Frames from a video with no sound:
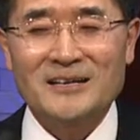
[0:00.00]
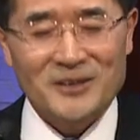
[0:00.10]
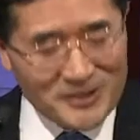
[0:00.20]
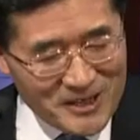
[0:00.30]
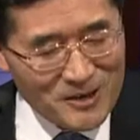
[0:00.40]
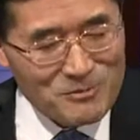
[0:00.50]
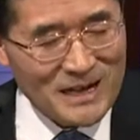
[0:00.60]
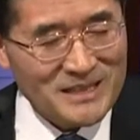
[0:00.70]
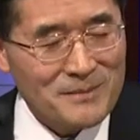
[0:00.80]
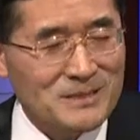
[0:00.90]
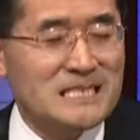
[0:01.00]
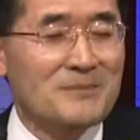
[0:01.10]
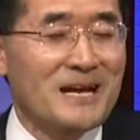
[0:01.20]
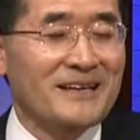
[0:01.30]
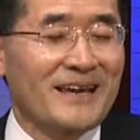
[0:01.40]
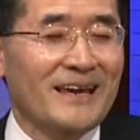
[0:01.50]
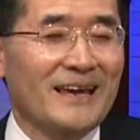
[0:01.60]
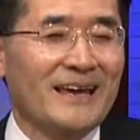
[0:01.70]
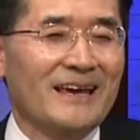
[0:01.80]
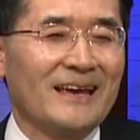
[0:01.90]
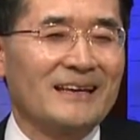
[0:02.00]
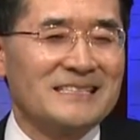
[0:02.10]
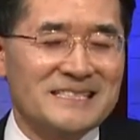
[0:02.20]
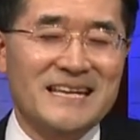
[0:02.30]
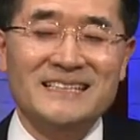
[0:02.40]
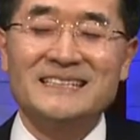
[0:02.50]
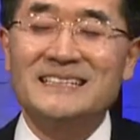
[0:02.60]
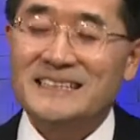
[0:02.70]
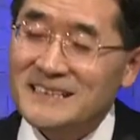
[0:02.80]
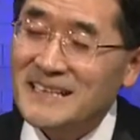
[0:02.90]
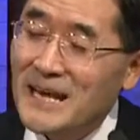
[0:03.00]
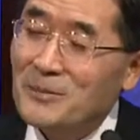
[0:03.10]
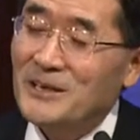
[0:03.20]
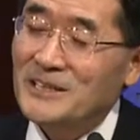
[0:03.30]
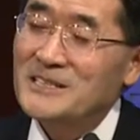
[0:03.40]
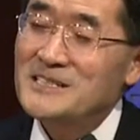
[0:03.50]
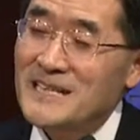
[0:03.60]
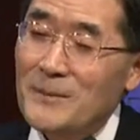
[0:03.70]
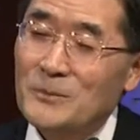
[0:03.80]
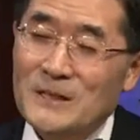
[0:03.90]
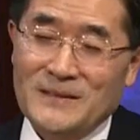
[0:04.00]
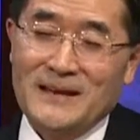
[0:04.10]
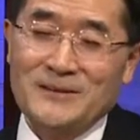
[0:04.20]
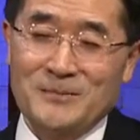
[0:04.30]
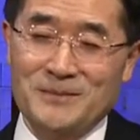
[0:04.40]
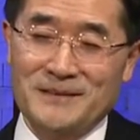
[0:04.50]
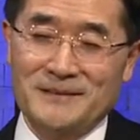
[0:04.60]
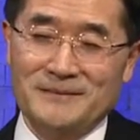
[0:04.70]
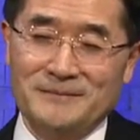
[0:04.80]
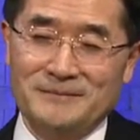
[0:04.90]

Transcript: 그렇게 허무하게 비참하게 인생을 끝내버리는 사람도 있다는 겁니다.